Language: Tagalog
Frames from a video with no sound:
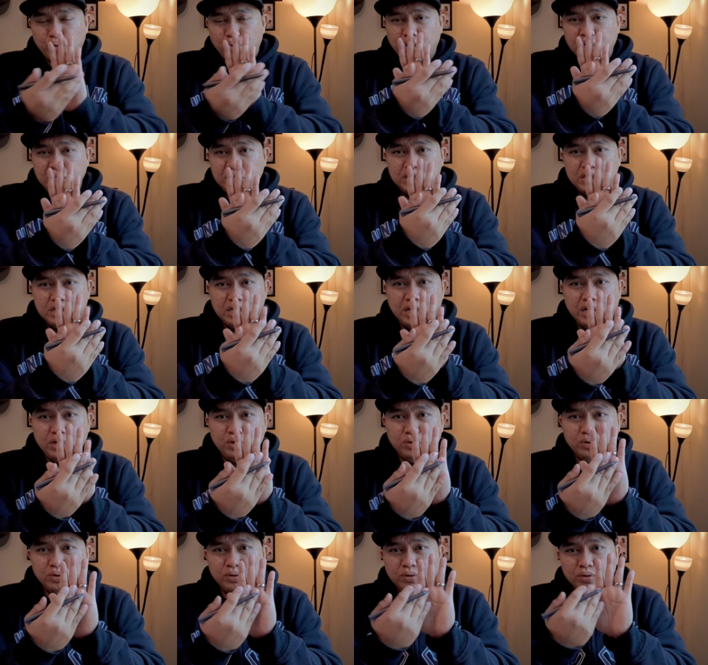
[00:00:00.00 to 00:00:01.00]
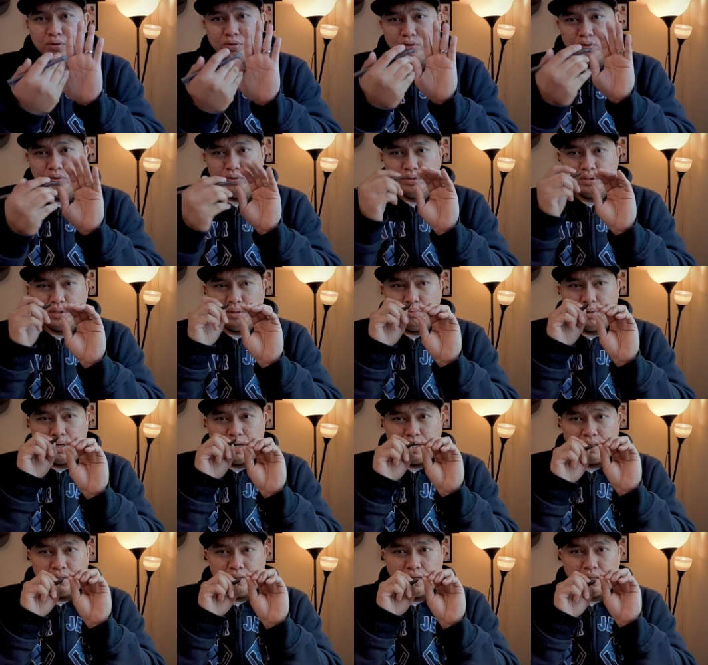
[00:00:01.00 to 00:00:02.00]
range na yon doon sa
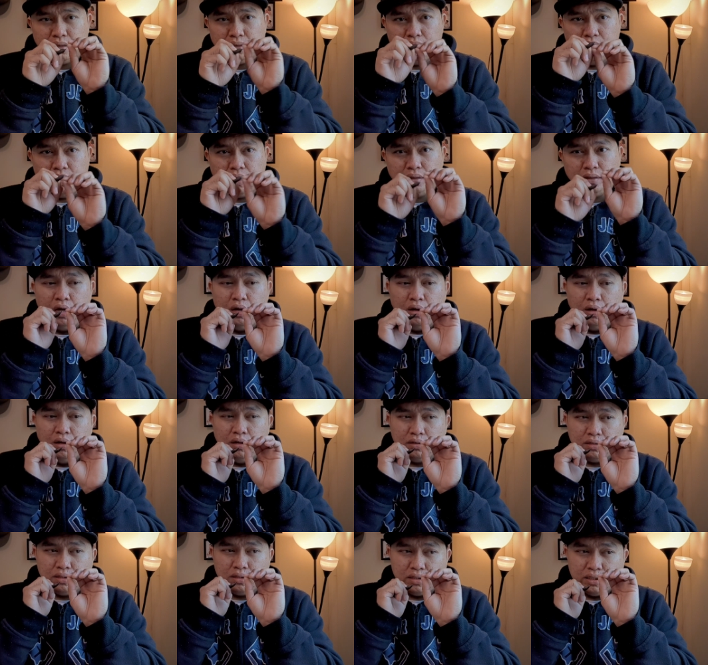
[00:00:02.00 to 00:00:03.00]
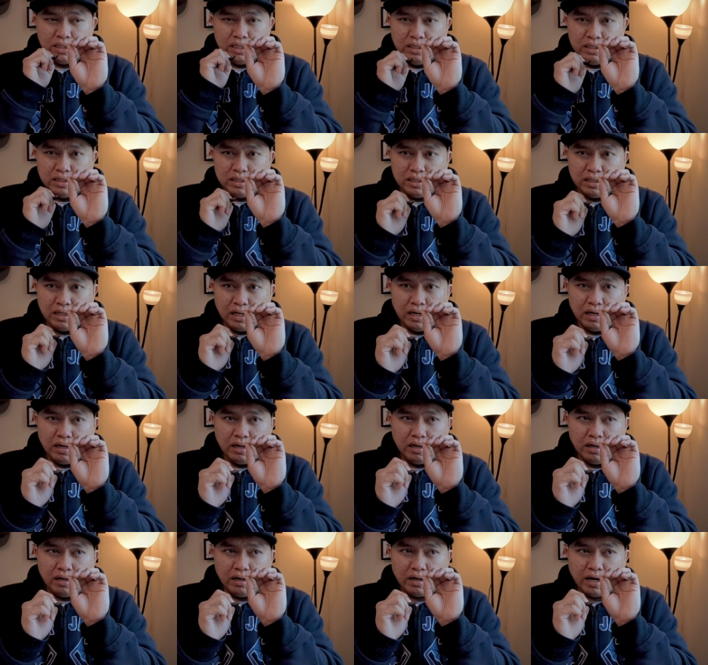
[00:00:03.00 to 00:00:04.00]
mga dot dot since
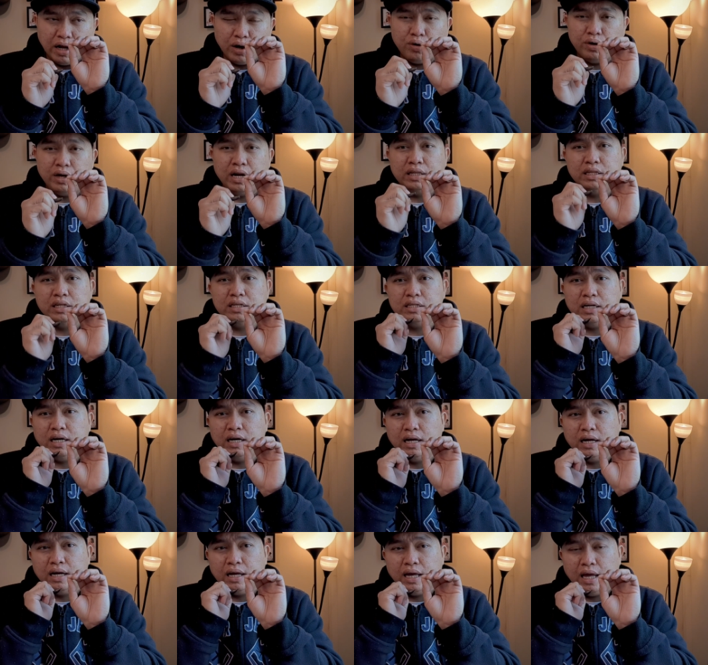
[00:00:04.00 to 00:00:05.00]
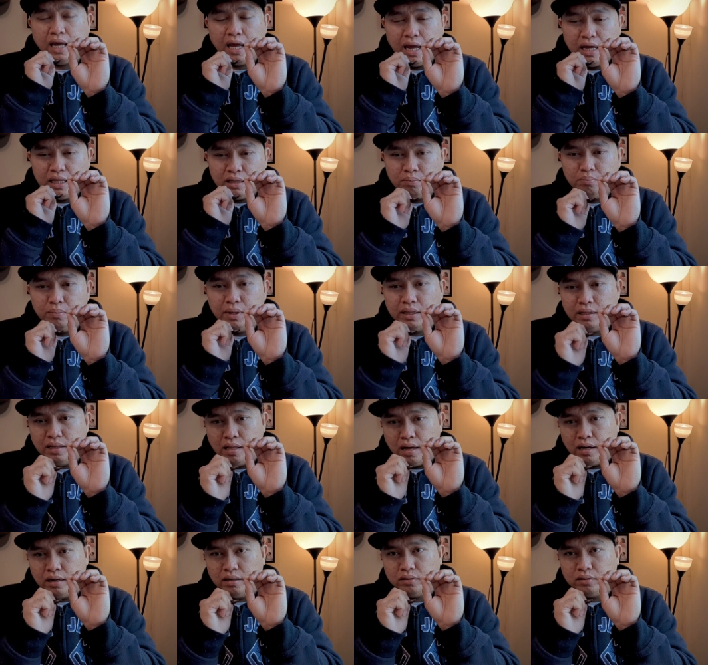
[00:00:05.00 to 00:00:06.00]
na record natin siya ng 8 bit
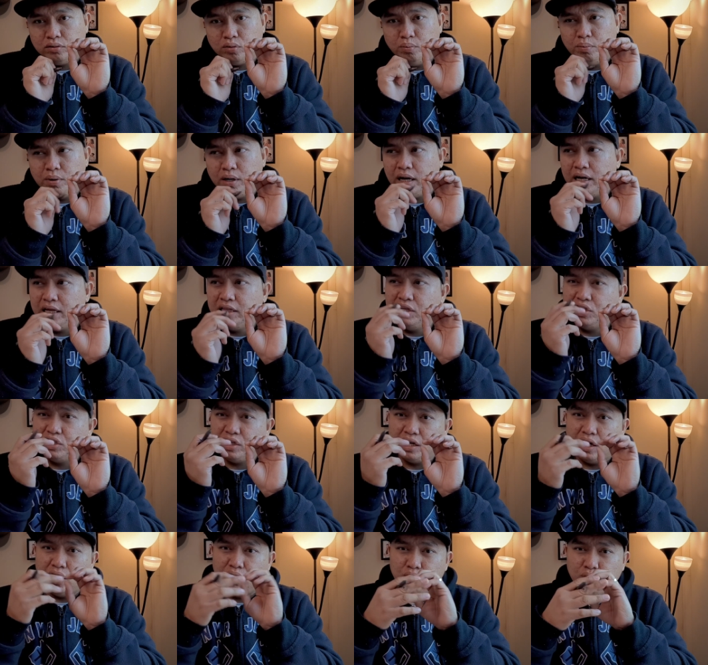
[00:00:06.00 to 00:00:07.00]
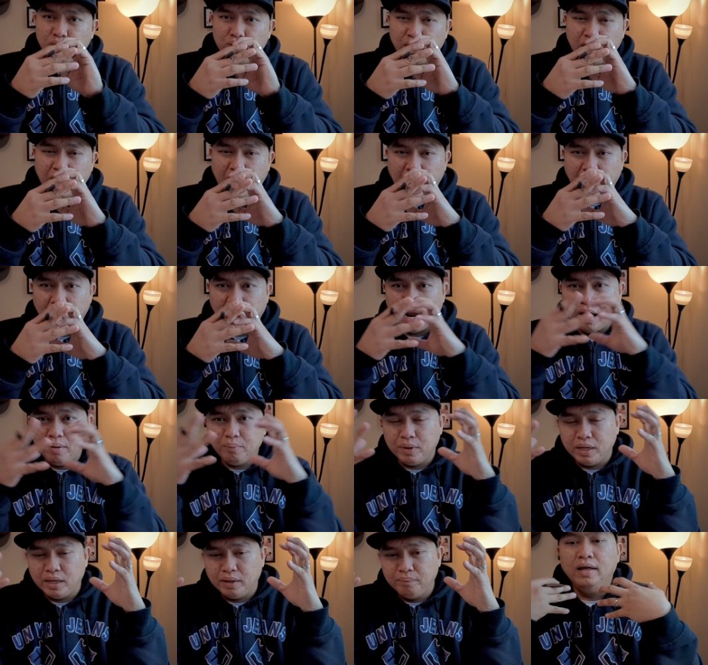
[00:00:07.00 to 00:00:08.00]
lang kumbaga hindi siya ganong
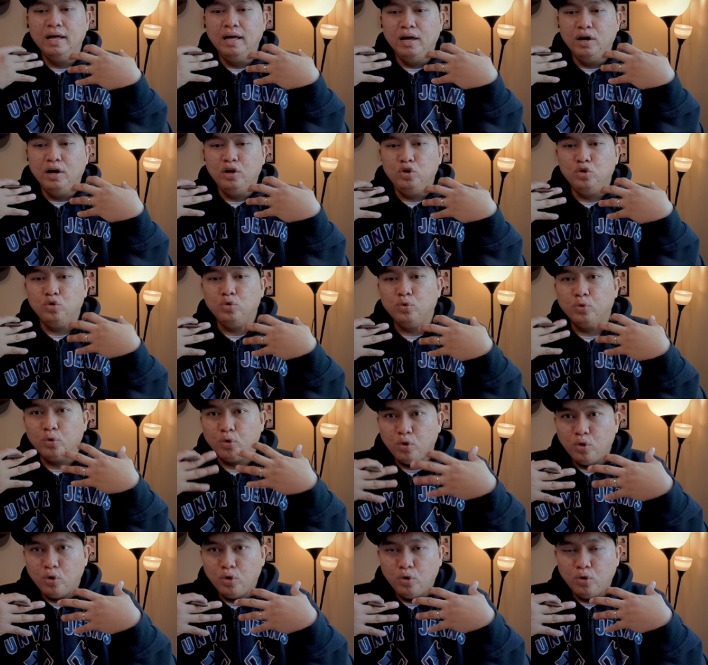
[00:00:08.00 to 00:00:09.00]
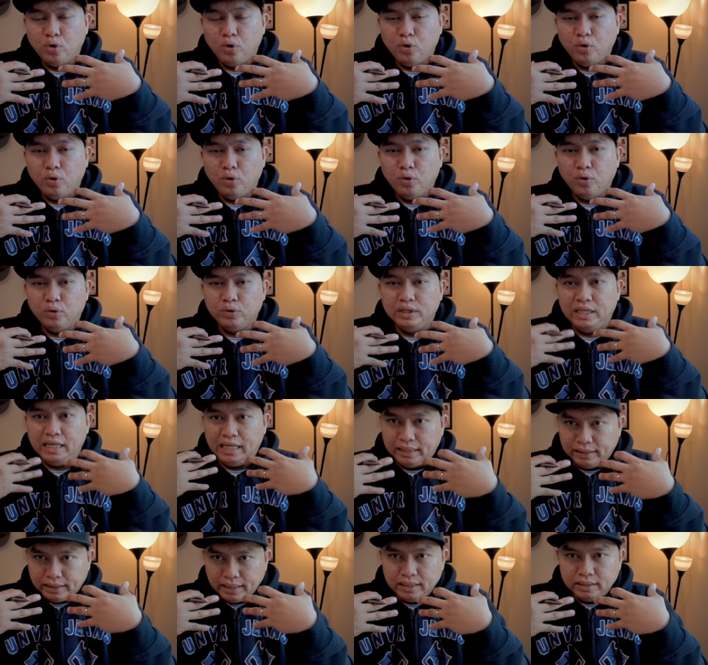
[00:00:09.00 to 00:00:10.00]
karami yung raw
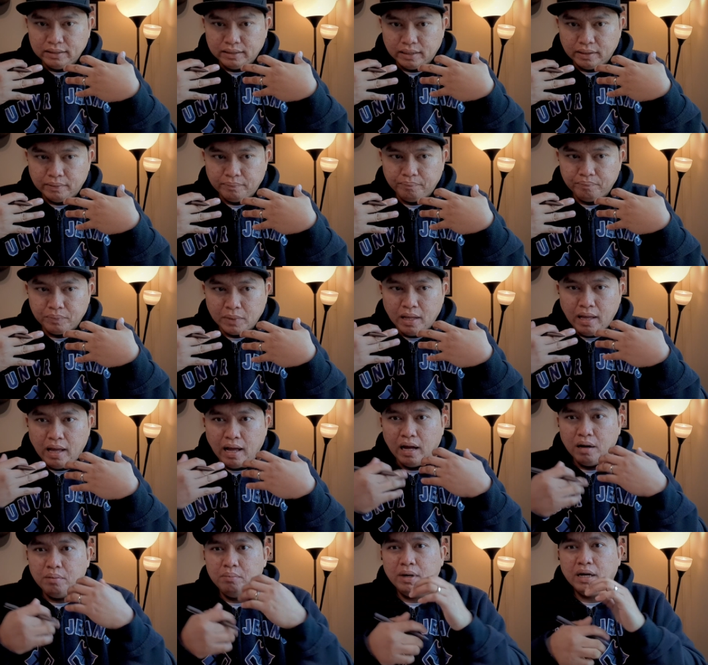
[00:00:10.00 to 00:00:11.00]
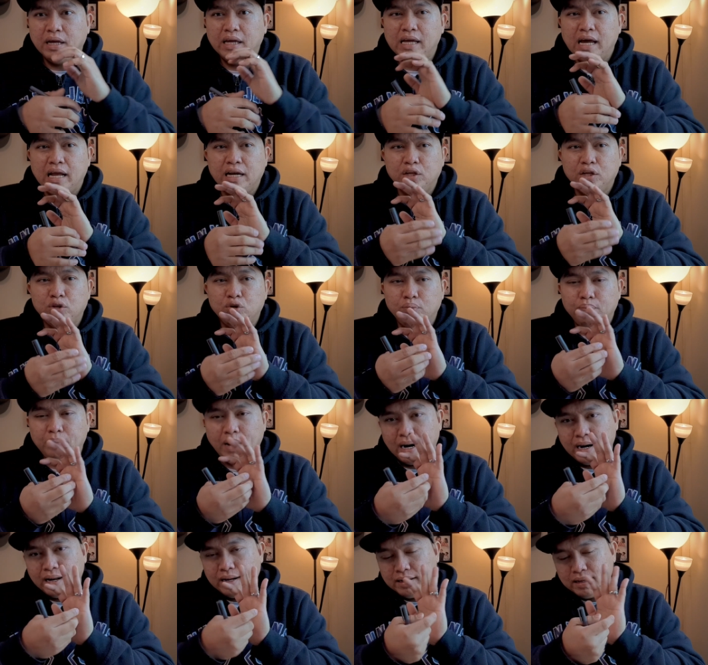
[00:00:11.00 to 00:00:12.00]
detail niya ang mangyayari nun
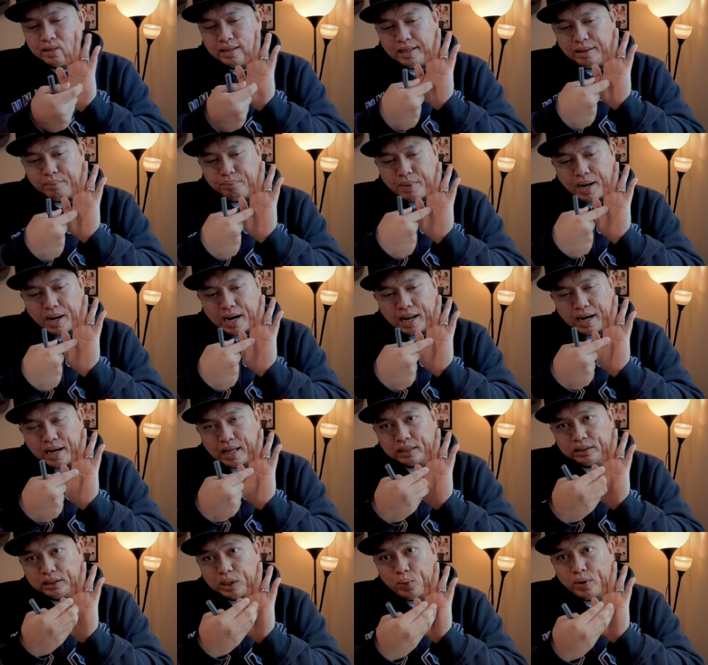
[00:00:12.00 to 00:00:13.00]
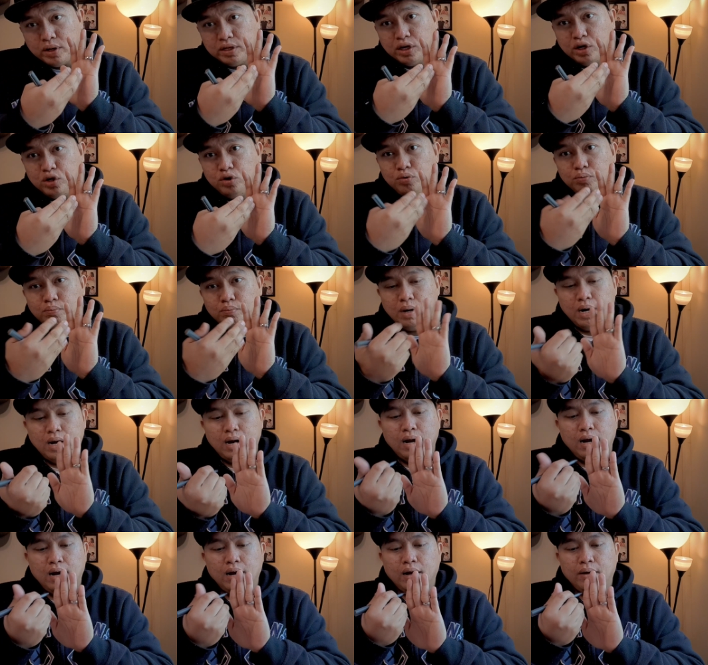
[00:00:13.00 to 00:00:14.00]
parang malalaktawan niya yung
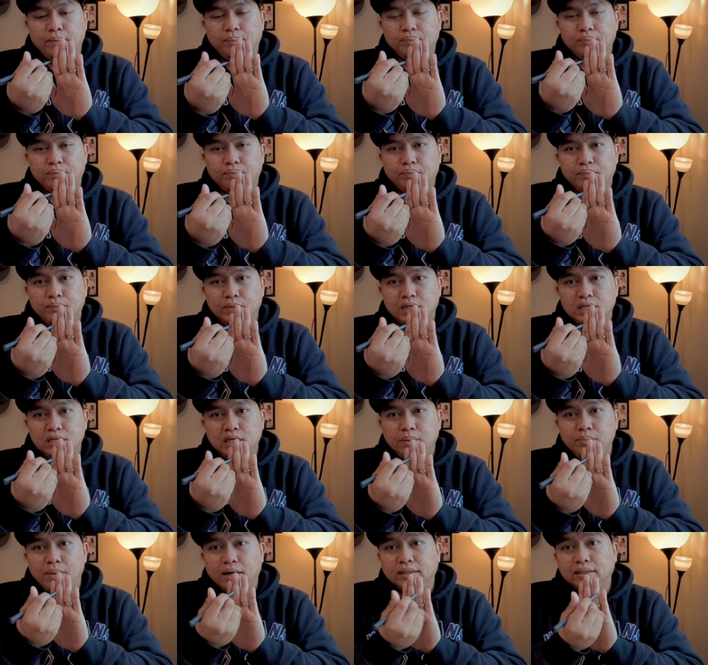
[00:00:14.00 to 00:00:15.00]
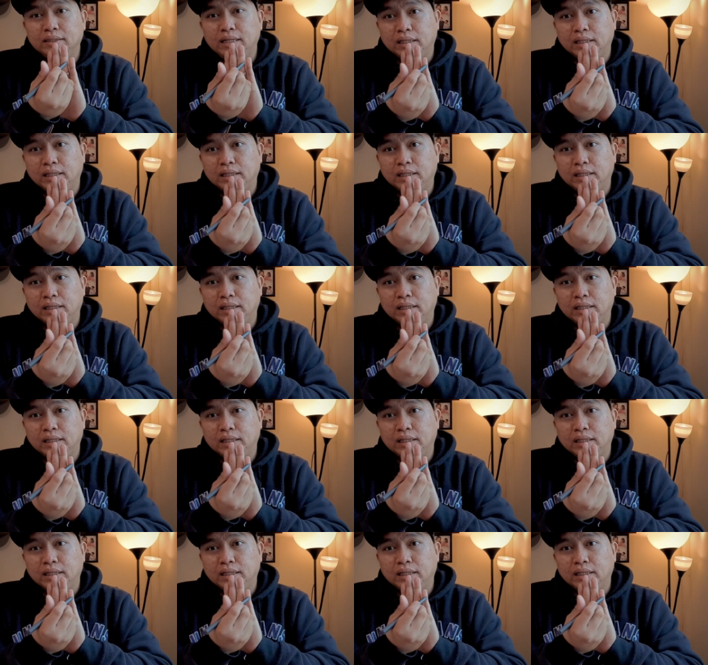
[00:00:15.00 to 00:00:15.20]
mga ibang